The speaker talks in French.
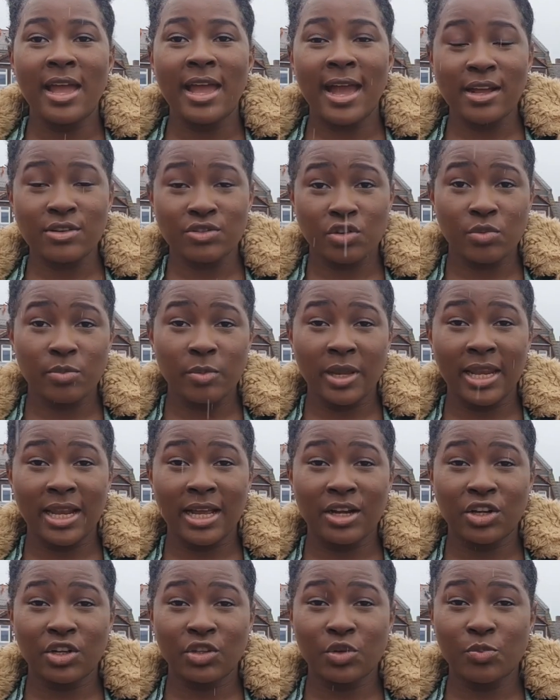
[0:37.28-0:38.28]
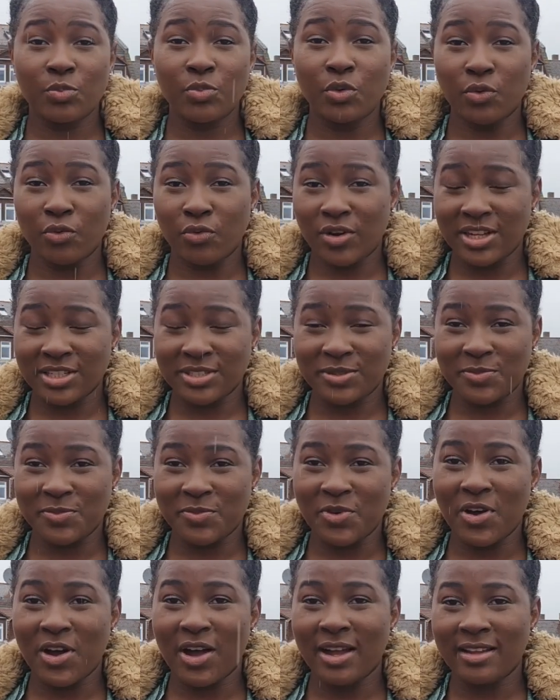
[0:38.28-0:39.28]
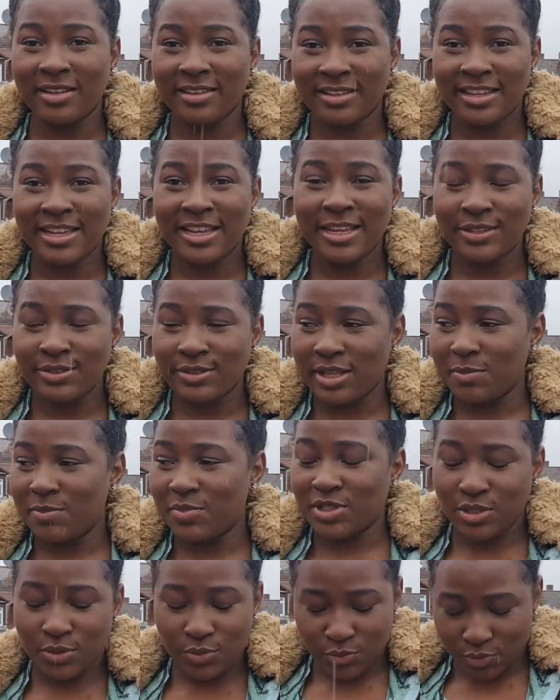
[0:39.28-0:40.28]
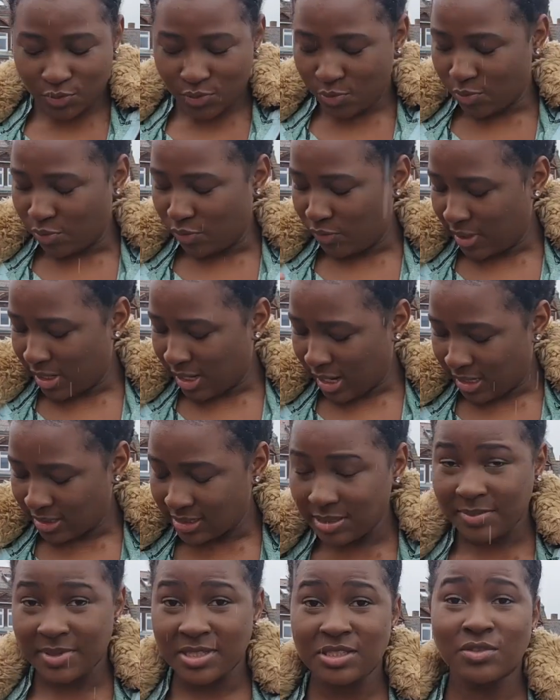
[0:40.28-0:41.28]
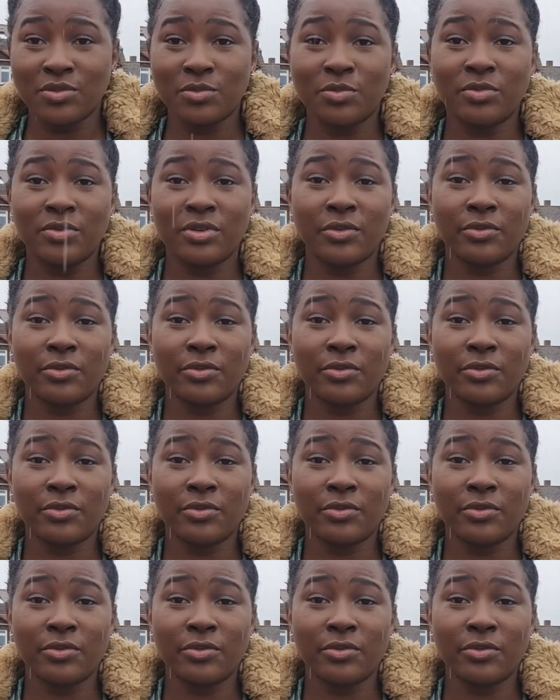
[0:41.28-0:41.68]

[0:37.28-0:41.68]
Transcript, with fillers: Actuellement, il est en train de pleuvoir sur moi. Ce sont des petites gouttes de pluie là. Je ne sais pas si vous pouvez